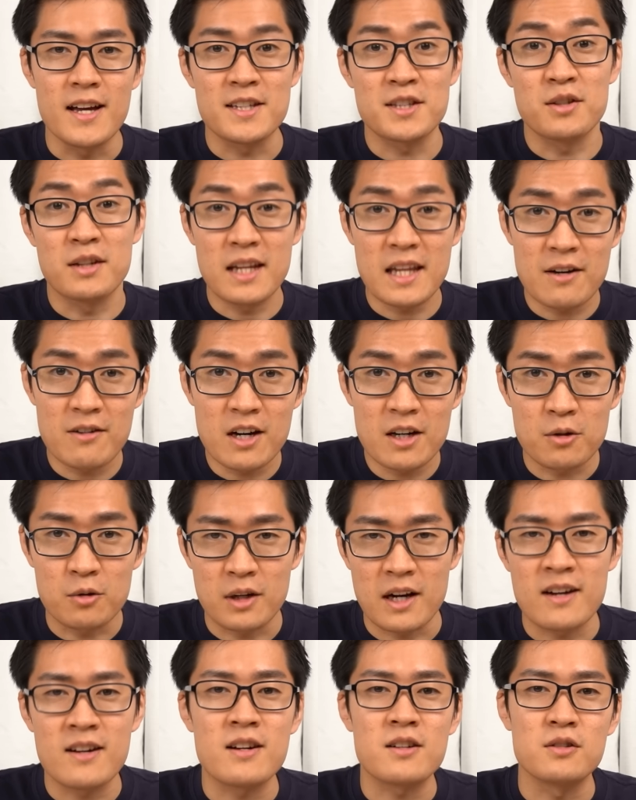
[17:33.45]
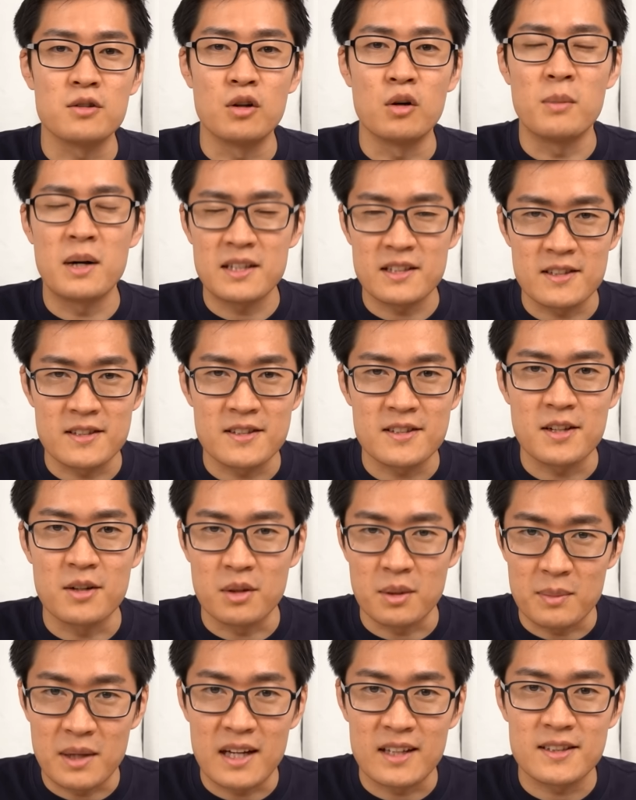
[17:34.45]
それではご連絡お待ちして
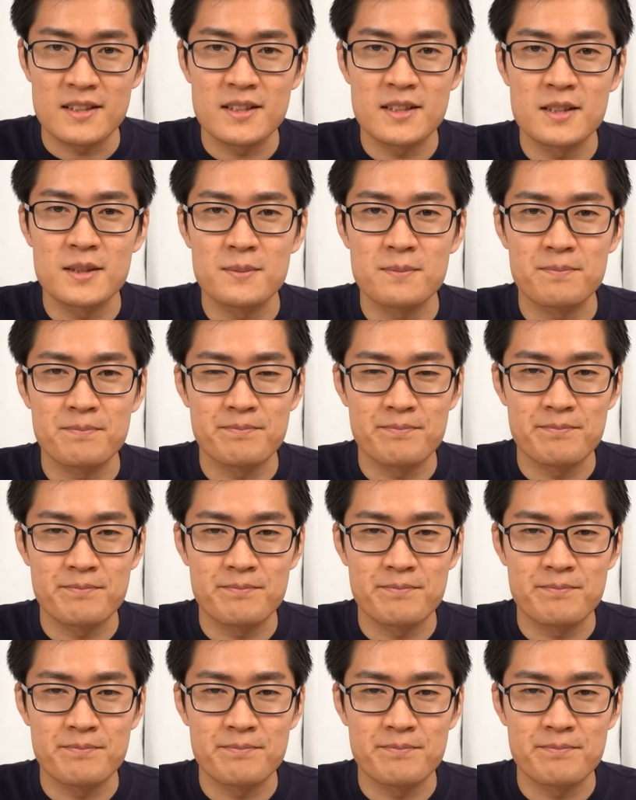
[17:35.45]
おります。